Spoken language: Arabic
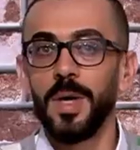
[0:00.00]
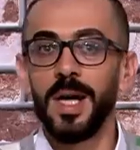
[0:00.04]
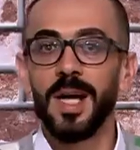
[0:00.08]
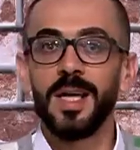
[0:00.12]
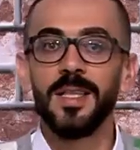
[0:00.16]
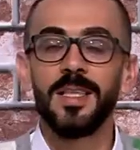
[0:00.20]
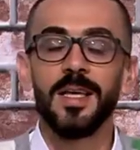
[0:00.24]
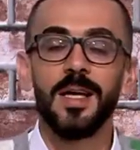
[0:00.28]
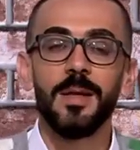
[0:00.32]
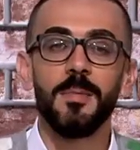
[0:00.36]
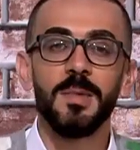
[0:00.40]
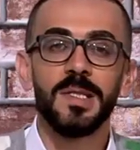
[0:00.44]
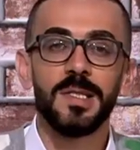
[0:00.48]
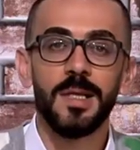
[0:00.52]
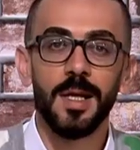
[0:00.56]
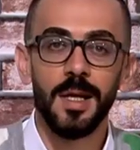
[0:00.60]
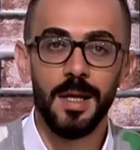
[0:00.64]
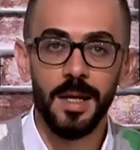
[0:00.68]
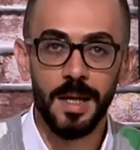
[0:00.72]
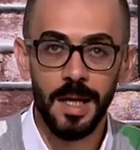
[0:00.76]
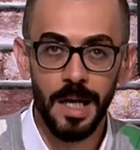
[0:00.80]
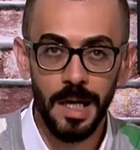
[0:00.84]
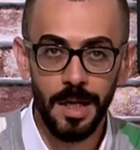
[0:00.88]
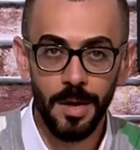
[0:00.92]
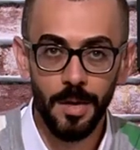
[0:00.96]
هذا
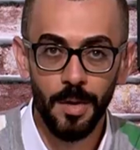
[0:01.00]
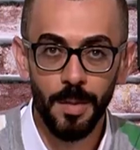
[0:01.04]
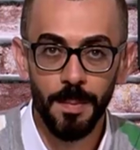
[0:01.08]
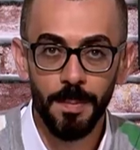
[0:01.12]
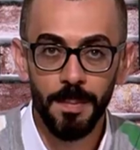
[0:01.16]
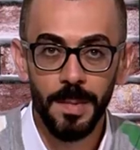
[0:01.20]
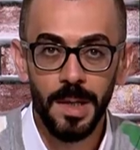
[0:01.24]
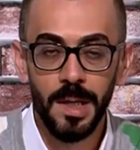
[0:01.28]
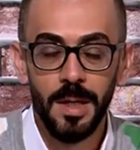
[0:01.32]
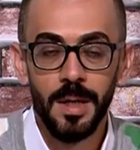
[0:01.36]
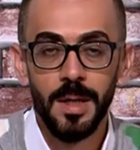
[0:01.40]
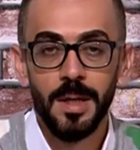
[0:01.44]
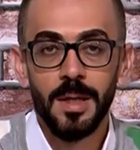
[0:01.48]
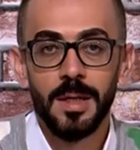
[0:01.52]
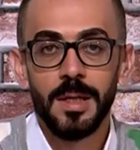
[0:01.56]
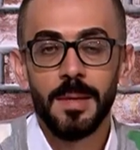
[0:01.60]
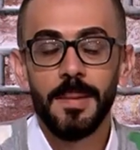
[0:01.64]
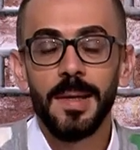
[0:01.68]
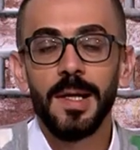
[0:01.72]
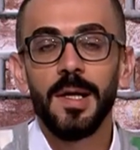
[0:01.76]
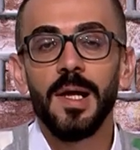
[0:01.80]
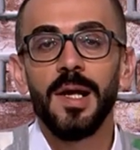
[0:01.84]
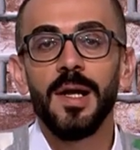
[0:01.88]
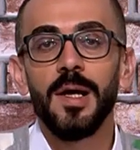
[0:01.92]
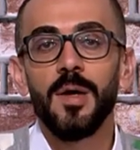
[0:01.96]
مثلنا لليوم
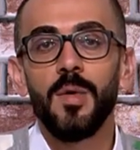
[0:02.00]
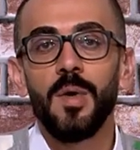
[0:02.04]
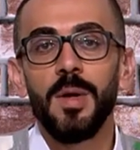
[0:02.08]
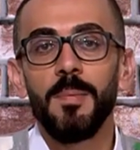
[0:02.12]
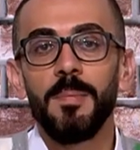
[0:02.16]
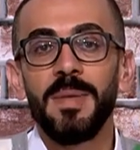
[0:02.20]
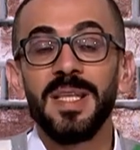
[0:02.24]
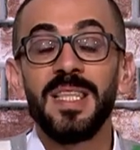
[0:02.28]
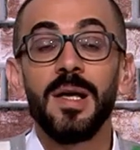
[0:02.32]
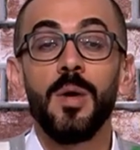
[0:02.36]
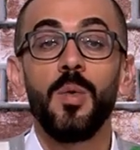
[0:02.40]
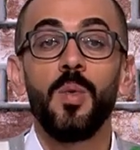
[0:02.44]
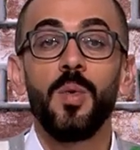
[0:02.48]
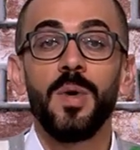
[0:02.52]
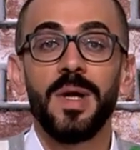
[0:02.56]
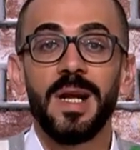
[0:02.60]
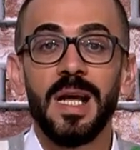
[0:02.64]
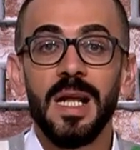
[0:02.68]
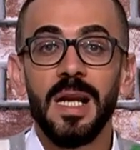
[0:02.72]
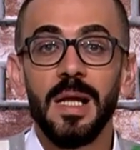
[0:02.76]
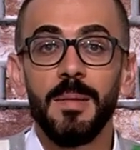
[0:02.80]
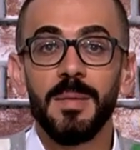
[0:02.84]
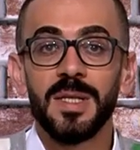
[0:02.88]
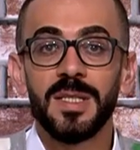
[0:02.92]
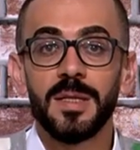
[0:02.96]
طبعا أنا وعم بدور
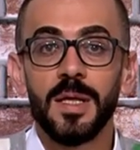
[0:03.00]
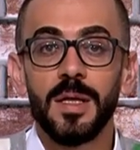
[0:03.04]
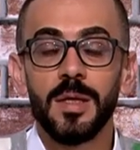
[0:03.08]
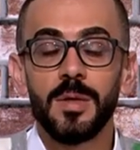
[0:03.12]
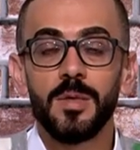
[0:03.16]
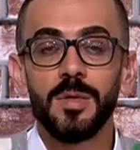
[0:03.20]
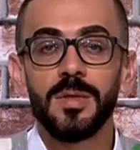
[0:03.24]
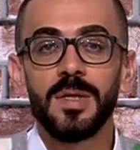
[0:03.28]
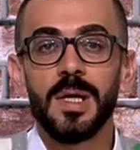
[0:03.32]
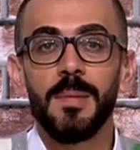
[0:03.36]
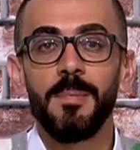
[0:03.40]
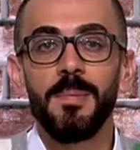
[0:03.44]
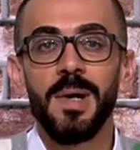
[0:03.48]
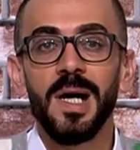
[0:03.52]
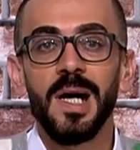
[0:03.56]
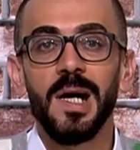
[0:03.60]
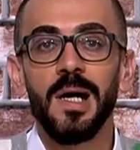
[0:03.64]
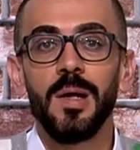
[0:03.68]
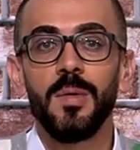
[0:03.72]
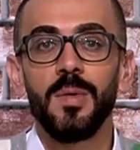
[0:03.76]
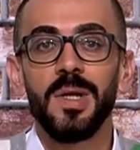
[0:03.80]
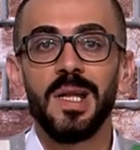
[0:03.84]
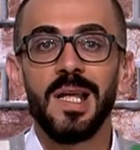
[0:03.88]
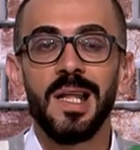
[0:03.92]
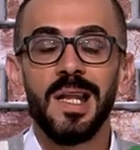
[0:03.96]
على مثل كنت عم
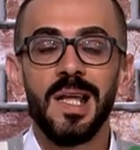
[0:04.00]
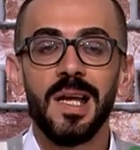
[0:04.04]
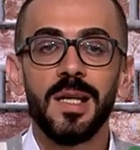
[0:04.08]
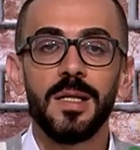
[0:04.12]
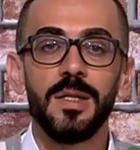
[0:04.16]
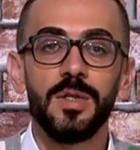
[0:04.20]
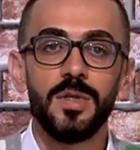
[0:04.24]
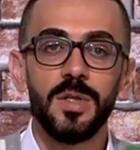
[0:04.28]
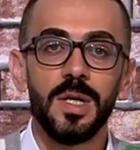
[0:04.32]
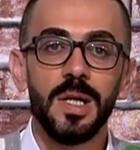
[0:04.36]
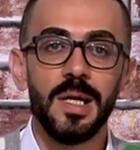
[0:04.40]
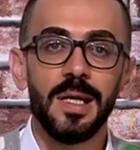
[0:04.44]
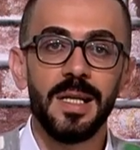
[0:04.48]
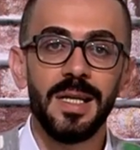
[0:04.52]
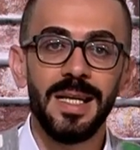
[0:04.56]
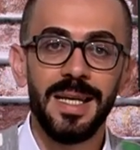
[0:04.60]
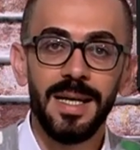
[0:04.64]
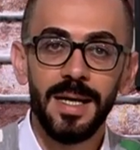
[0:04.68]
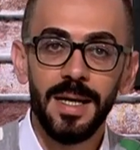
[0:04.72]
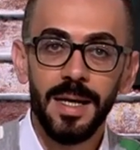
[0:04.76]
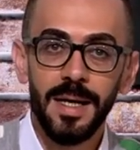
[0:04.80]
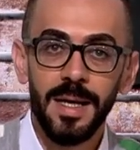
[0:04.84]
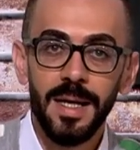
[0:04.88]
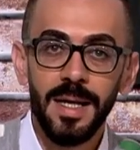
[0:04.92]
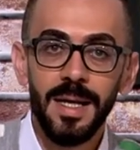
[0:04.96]
بحاول ألاقي شغلة
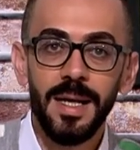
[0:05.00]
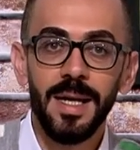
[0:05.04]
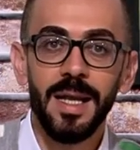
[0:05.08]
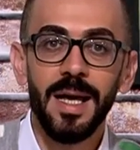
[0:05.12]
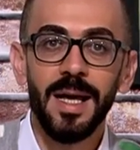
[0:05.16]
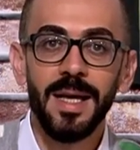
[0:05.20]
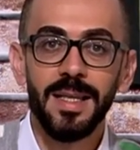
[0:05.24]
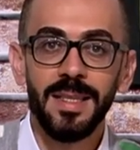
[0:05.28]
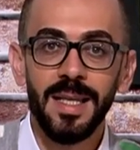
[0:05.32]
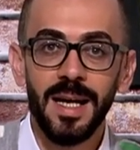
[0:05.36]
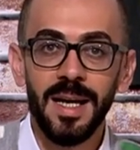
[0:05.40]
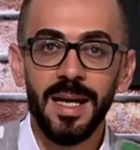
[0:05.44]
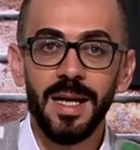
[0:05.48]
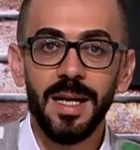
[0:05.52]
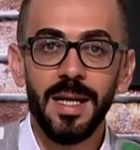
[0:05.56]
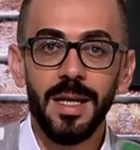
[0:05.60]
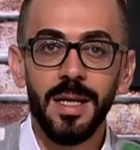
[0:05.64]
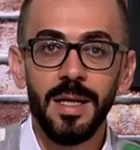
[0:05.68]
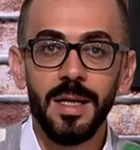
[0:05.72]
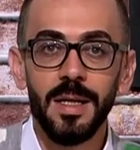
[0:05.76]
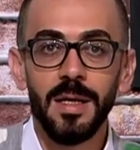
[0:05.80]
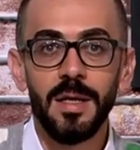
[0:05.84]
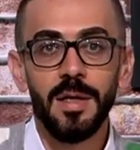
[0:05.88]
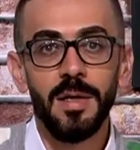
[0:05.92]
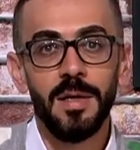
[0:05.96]
إلها
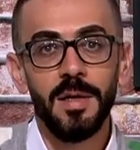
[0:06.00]
دخل